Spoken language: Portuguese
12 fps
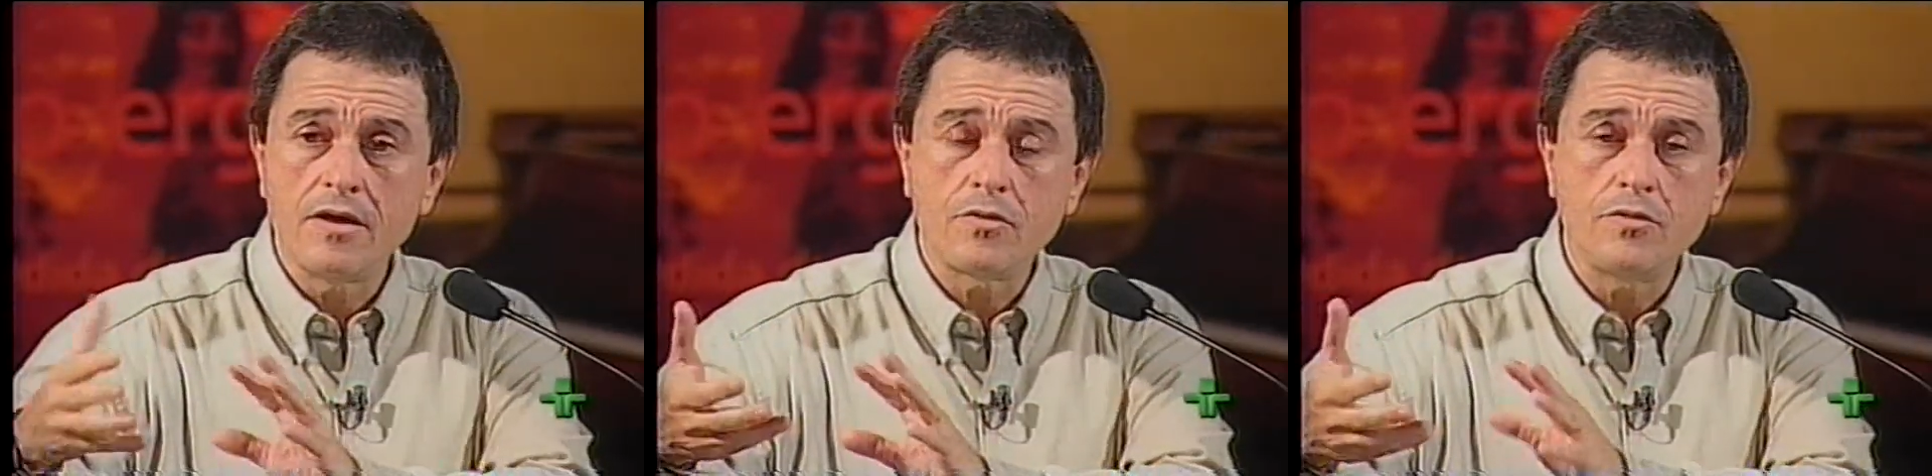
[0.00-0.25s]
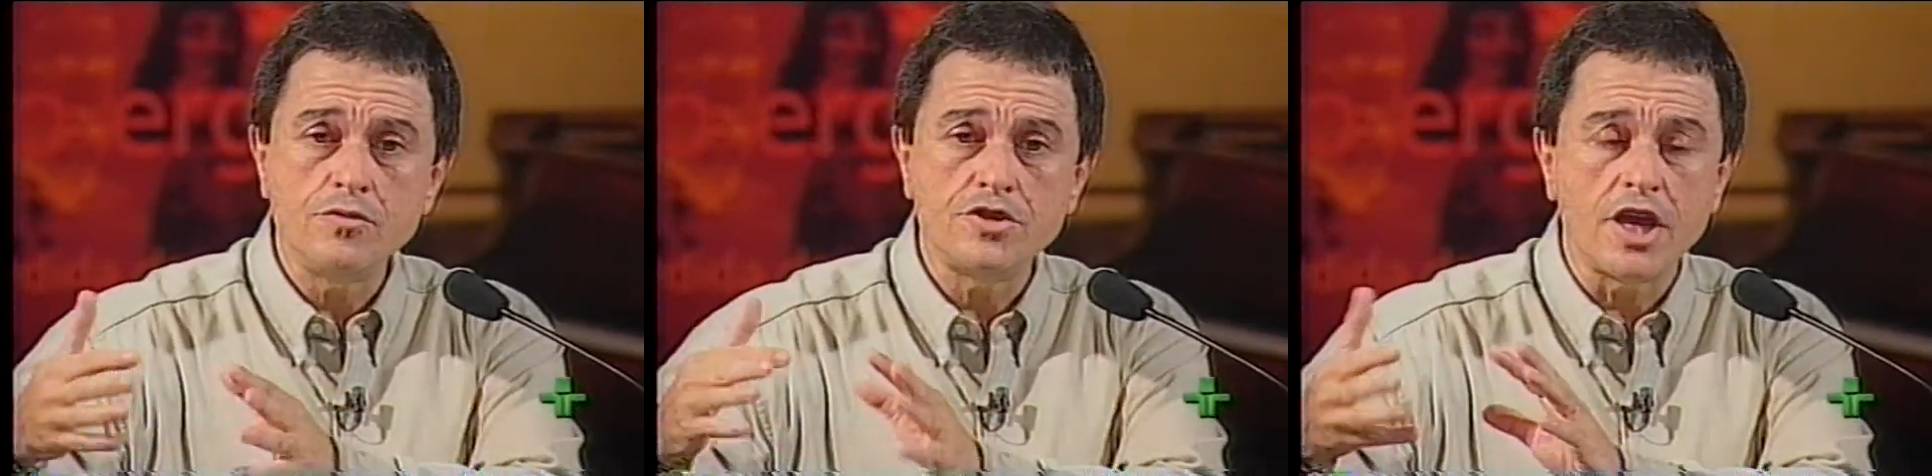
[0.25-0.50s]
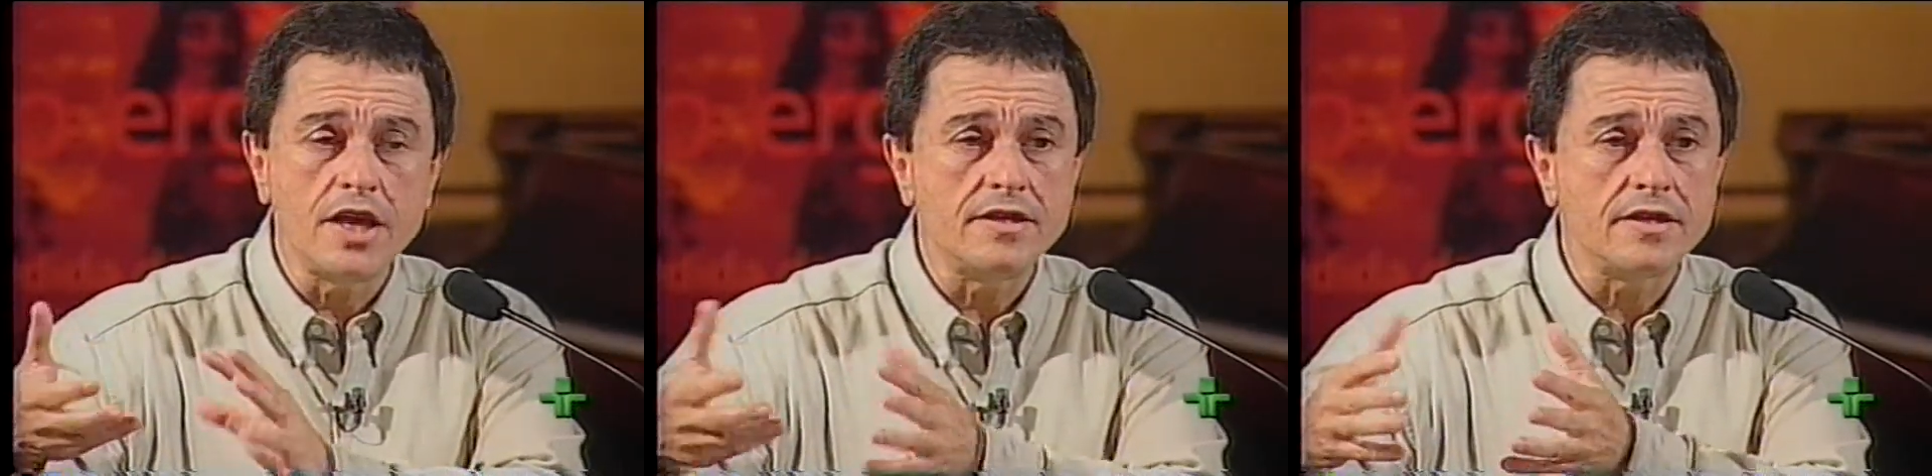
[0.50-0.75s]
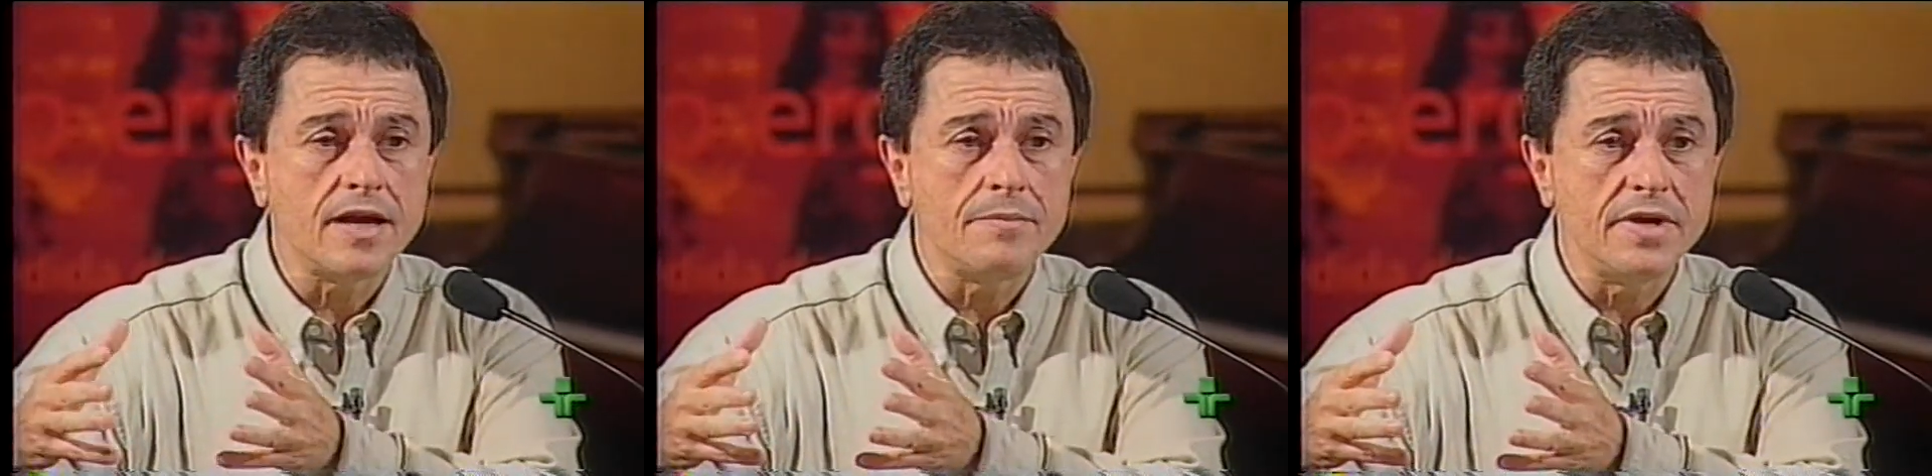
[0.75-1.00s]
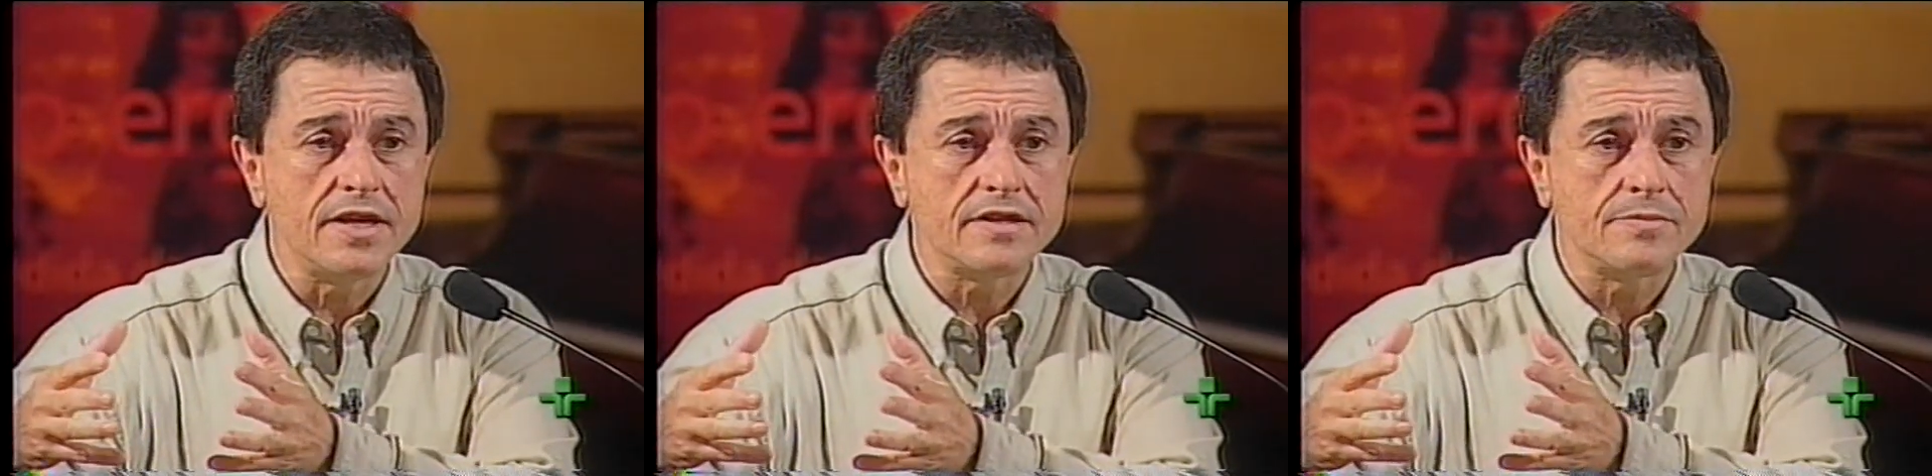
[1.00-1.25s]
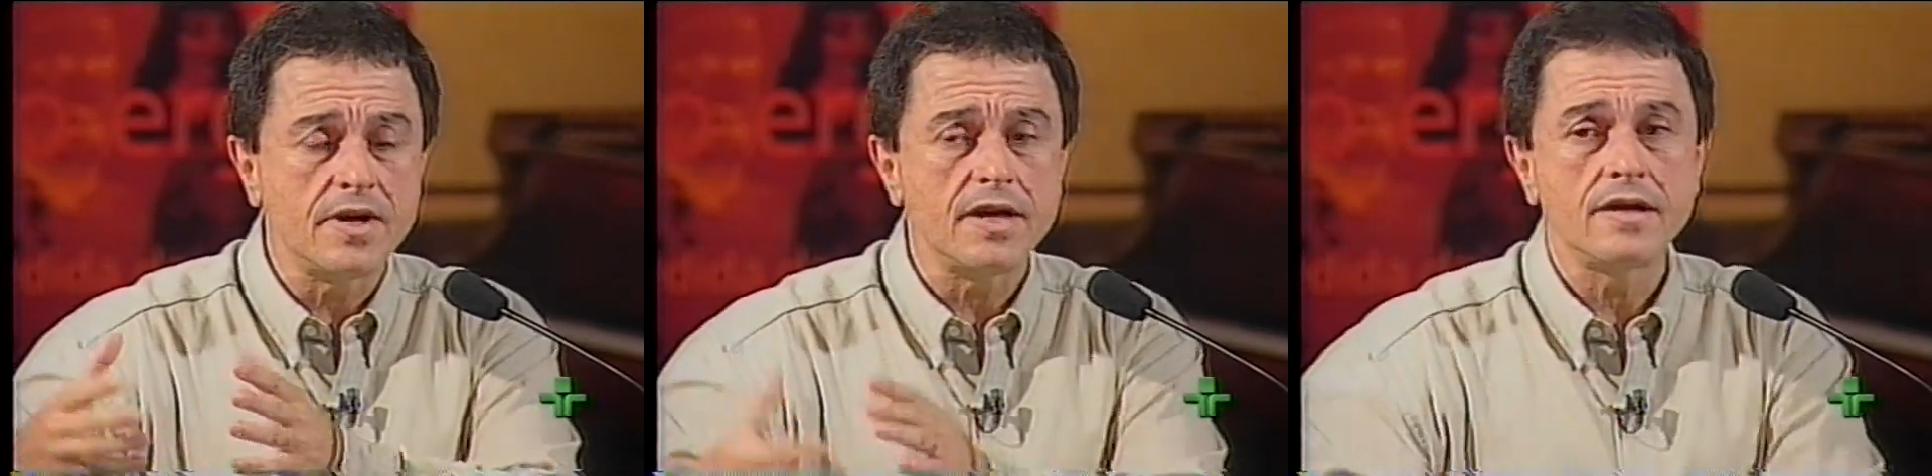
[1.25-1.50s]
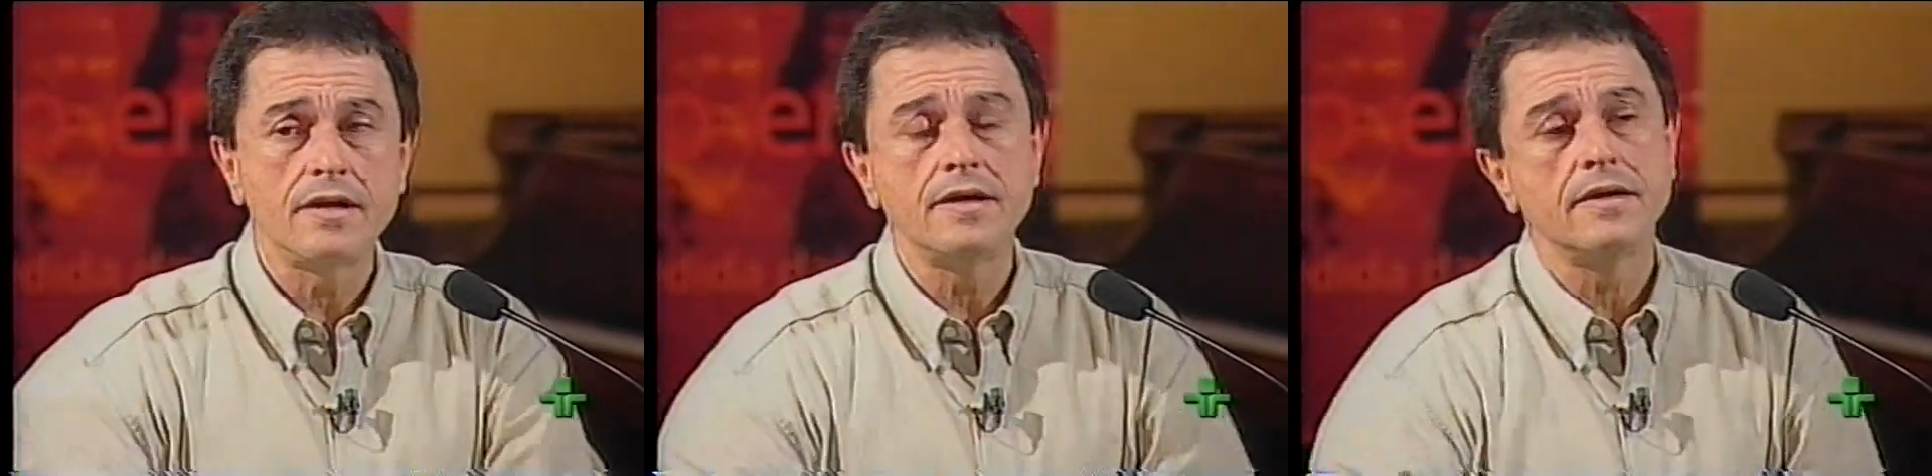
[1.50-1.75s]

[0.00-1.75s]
com gente da mesma,